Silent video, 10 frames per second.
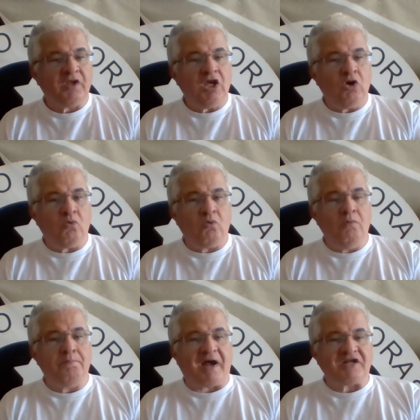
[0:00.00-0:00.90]
Eu
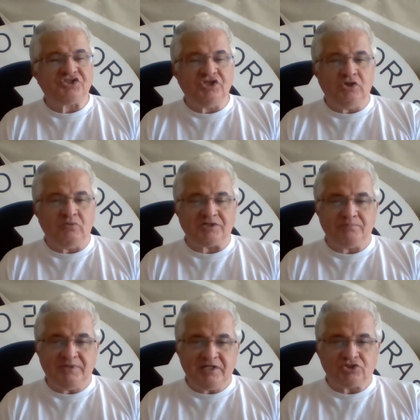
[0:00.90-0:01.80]
compartilho as
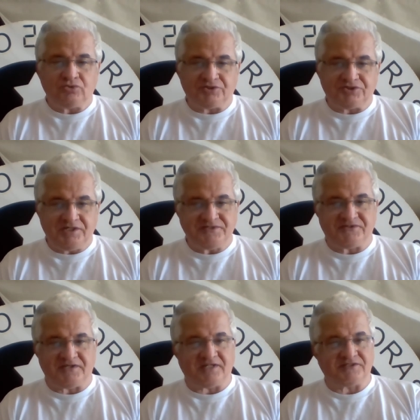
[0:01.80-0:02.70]
minhas
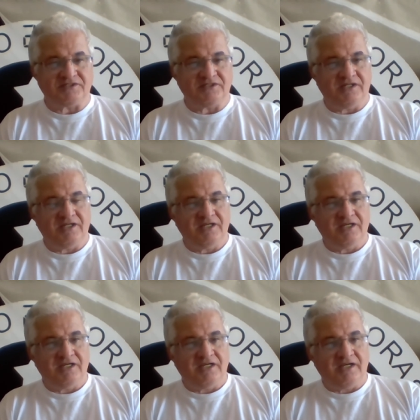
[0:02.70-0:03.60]
notícias
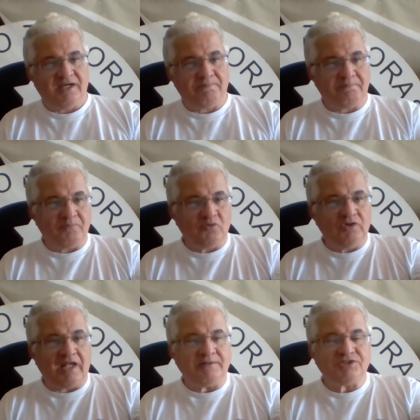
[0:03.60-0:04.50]

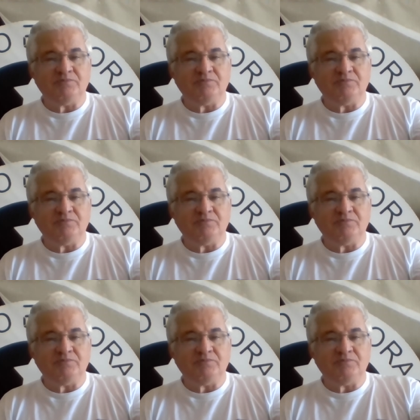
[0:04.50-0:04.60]
nas